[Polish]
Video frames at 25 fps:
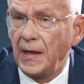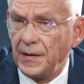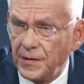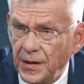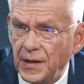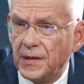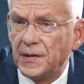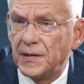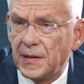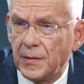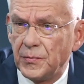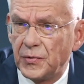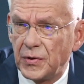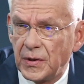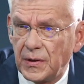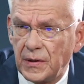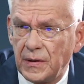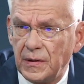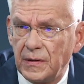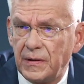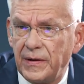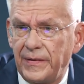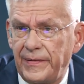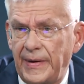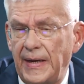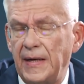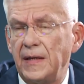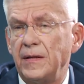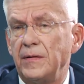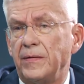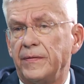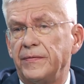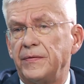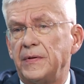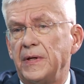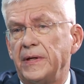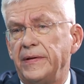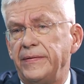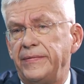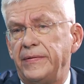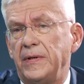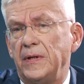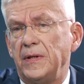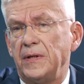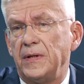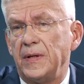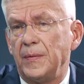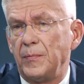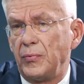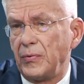ja nie jestem zorientowany, no w tej
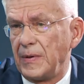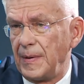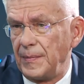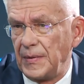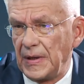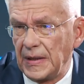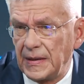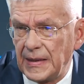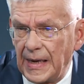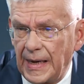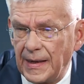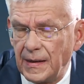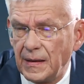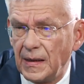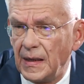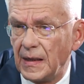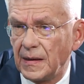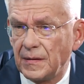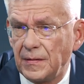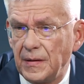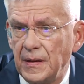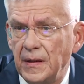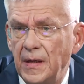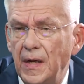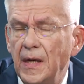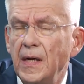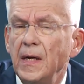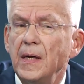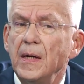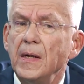chwili nie byłem na targach, nie.